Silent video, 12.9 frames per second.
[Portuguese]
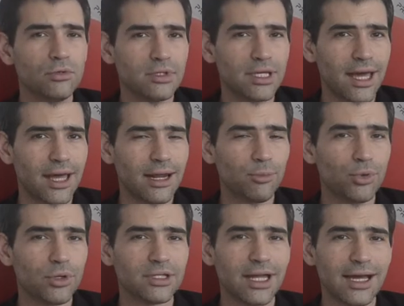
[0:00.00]
que era
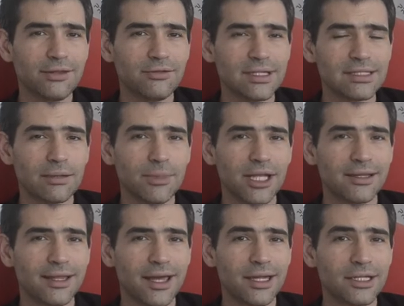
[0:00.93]
abordado nessa
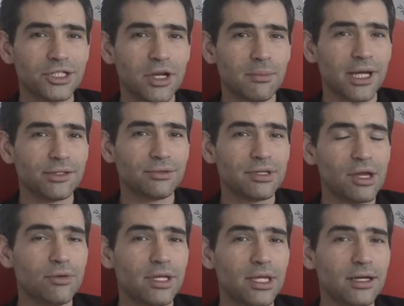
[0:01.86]
matéria chamado
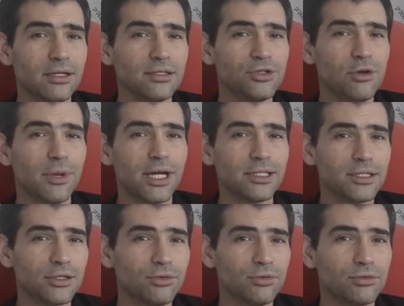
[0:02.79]
Teoria
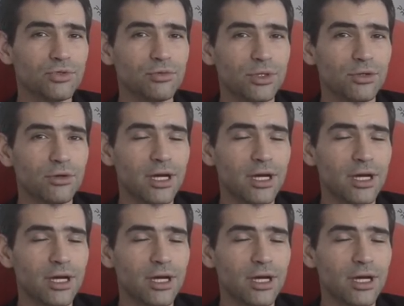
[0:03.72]
Axiomática do Consumidor